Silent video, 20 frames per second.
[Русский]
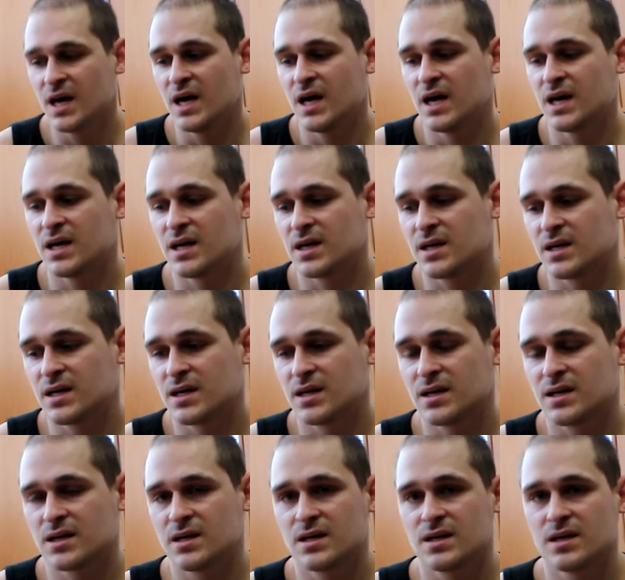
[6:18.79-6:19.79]

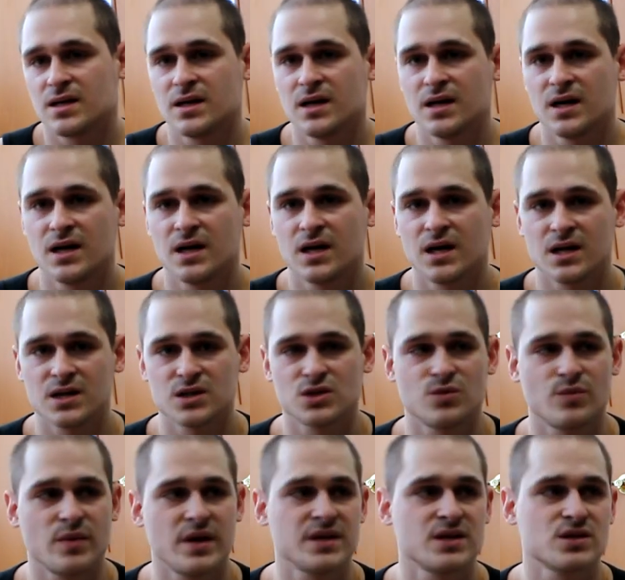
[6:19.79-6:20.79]
Э,
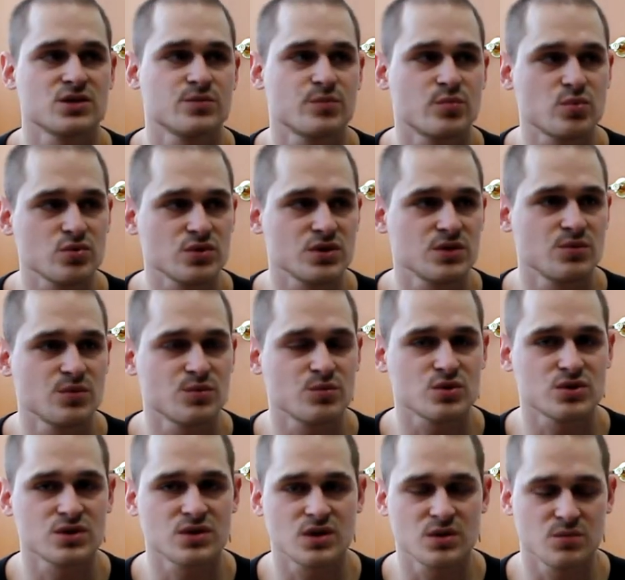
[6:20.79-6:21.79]
отжимания с брусьями
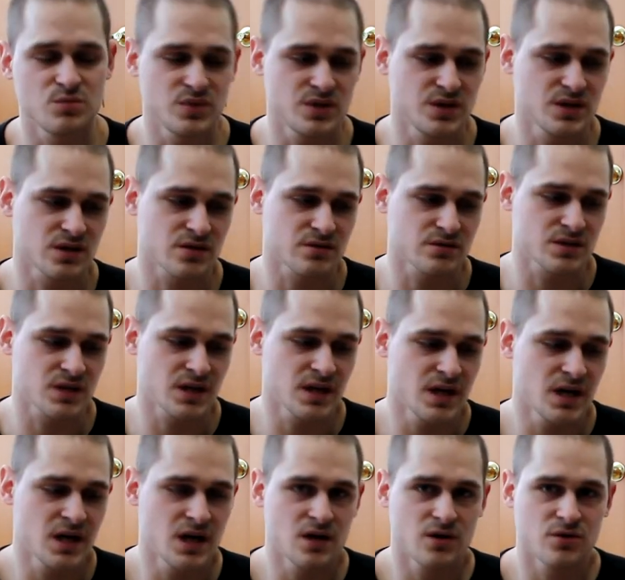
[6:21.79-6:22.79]
можно комбинировать
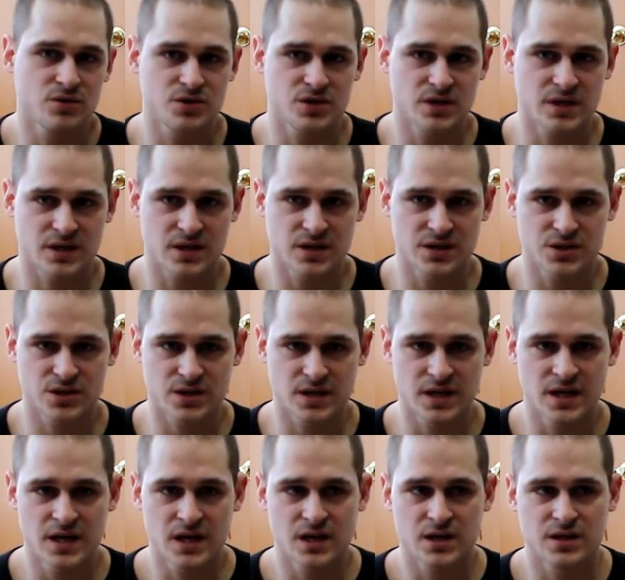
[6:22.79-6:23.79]
очень отлично.
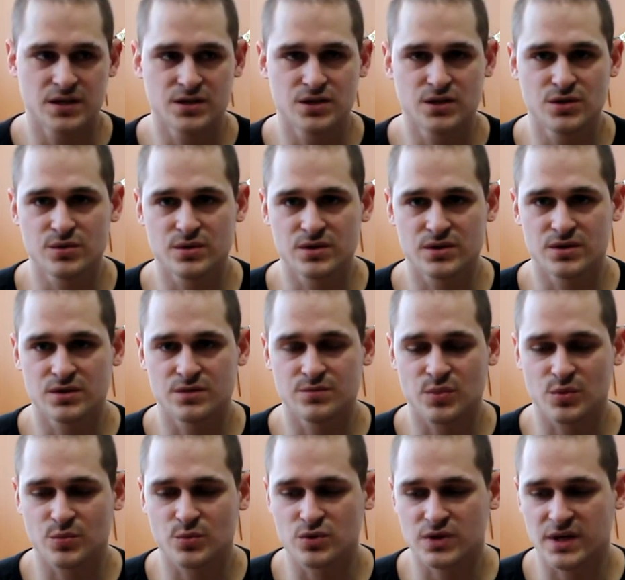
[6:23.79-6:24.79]
Не
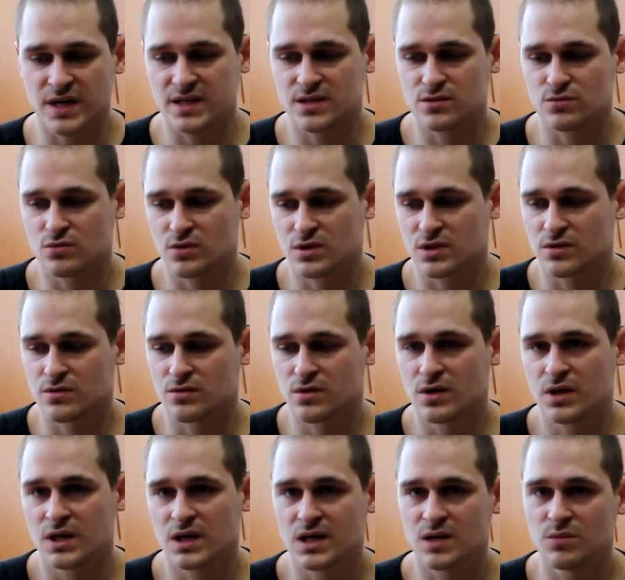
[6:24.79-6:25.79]
пропускайте вот эту
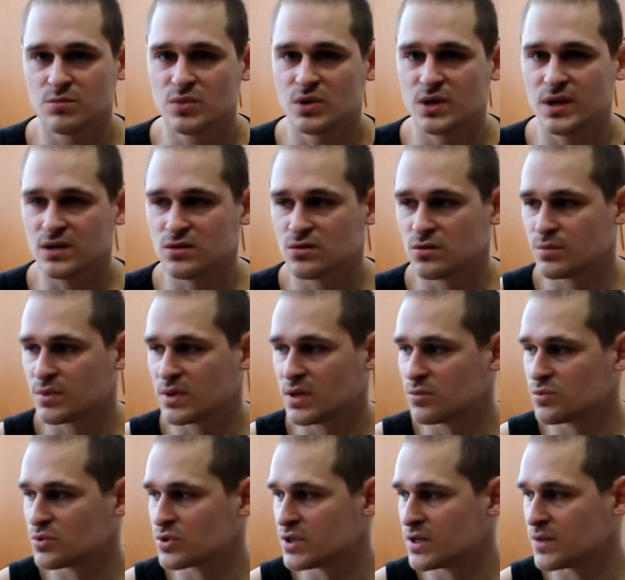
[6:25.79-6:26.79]
комбинацию,
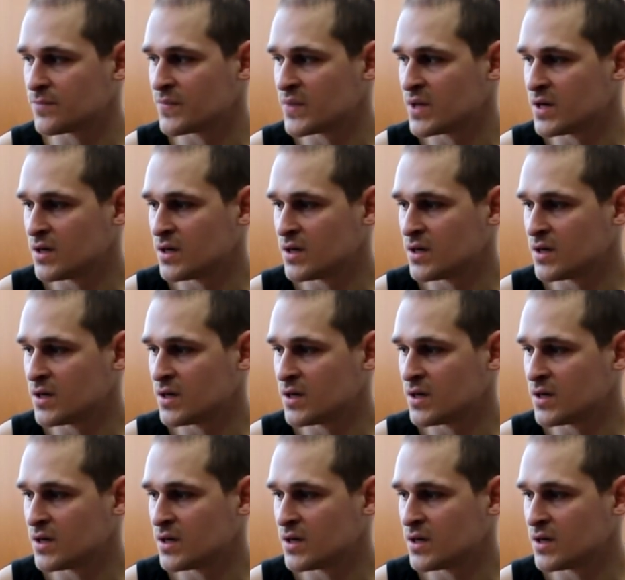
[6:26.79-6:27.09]
потому что